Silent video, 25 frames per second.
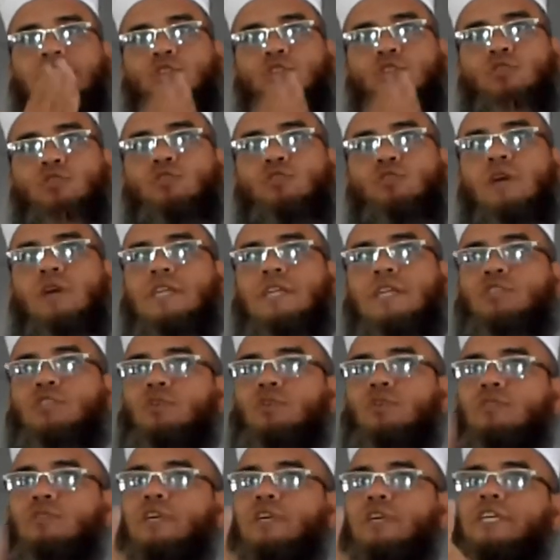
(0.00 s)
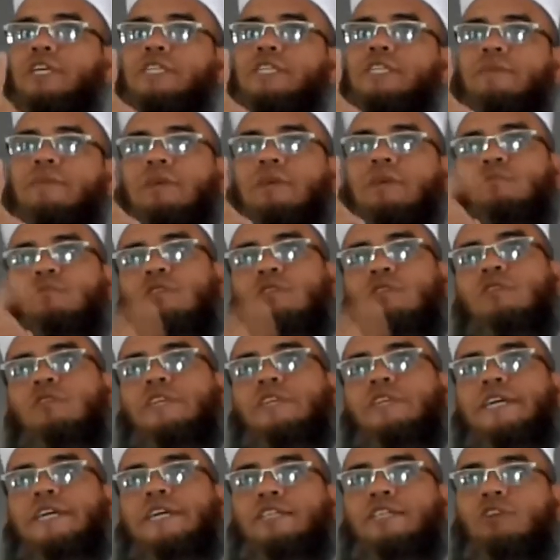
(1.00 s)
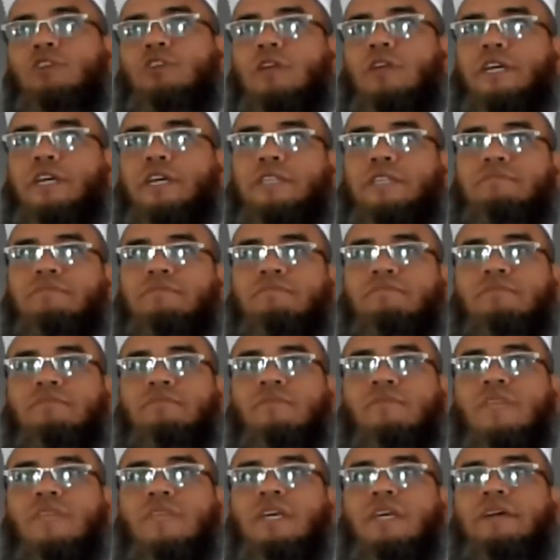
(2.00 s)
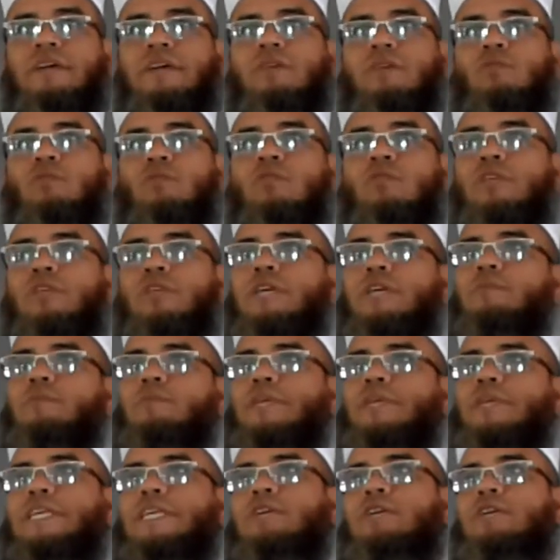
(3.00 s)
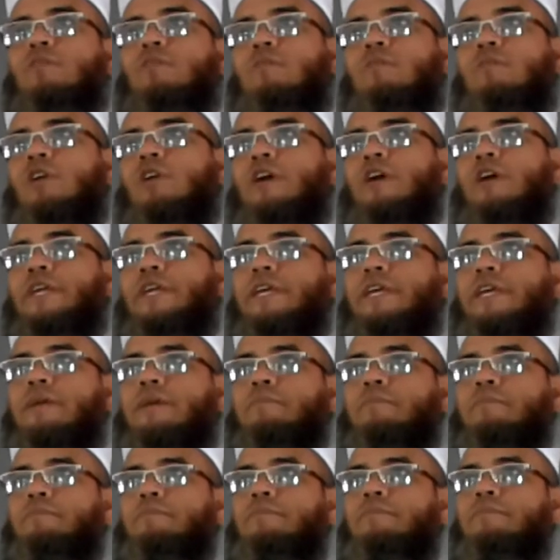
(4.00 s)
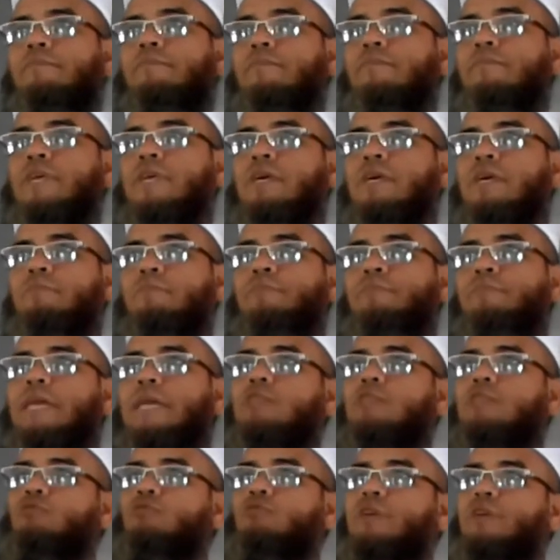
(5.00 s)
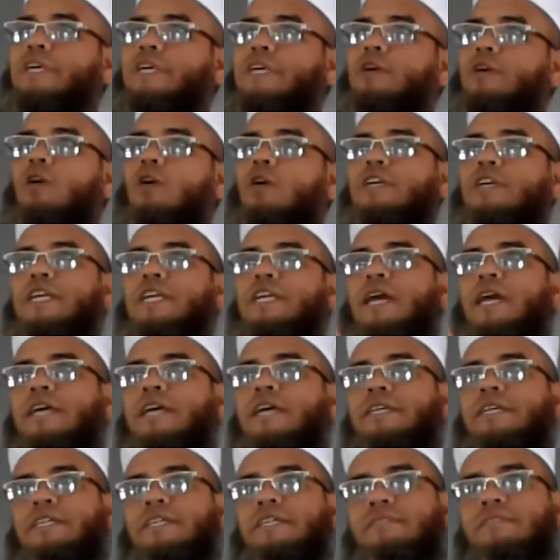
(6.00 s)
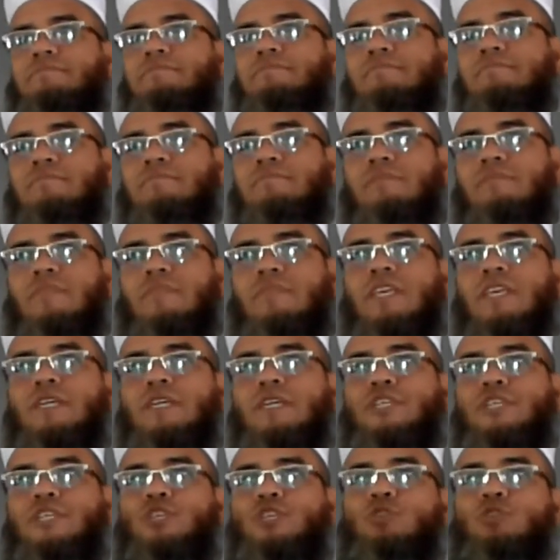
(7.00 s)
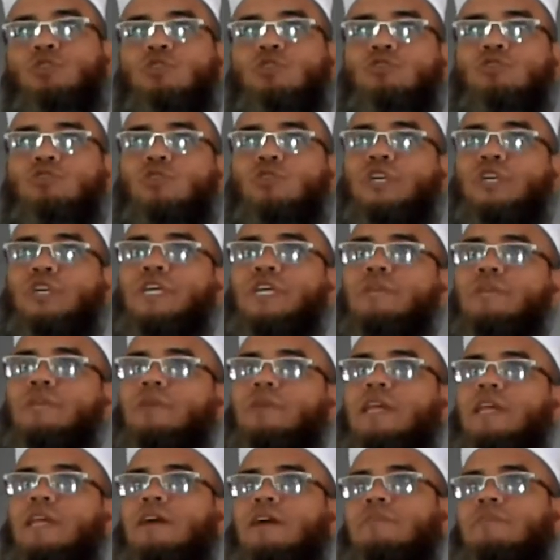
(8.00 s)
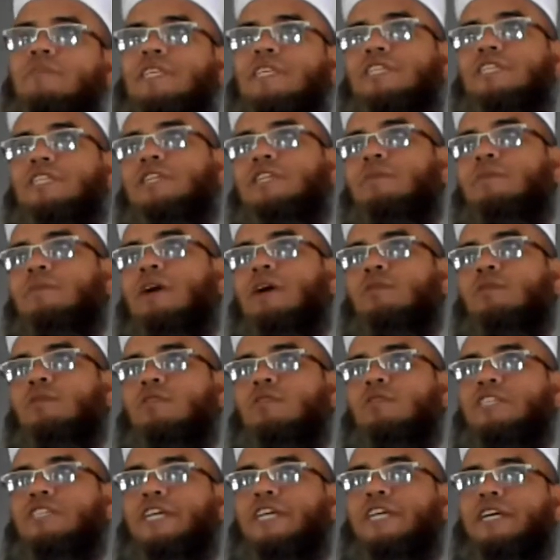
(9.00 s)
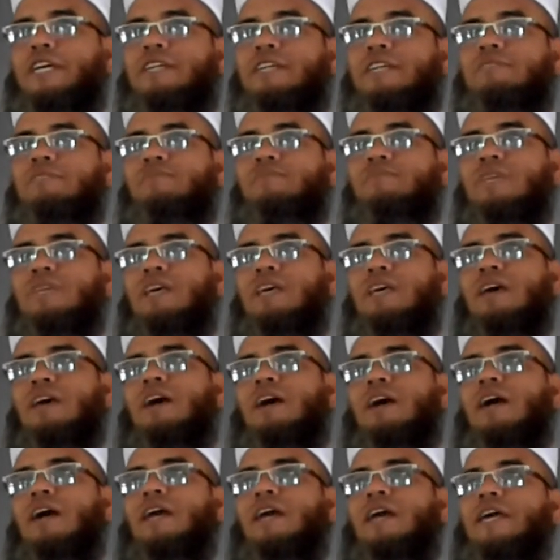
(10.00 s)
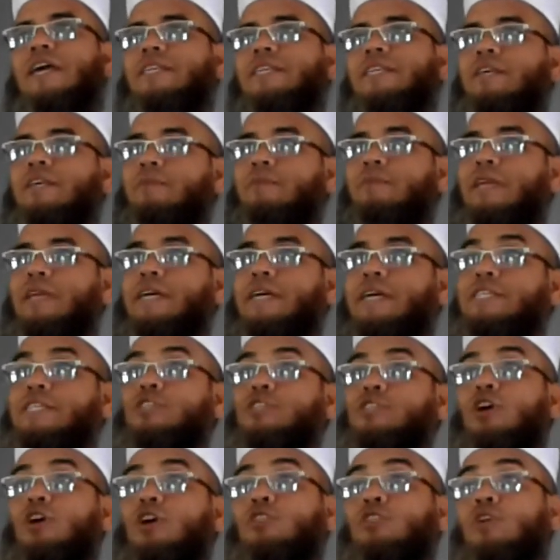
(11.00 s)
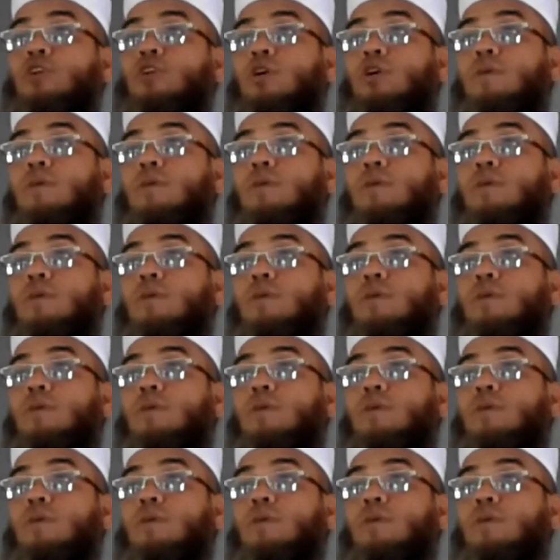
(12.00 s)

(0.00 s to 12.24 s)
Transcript: সূর্য আর চন্দ্র হিসাবের মধ্য দিয়ে চলে কোনো দিন ব্যতিক্রম হয়নি ব্যত্যয় ঘটে নাই সূর্য দিনের বেলা আমাদের সেবা করছে আর রাতের বেলায় চন্দ্র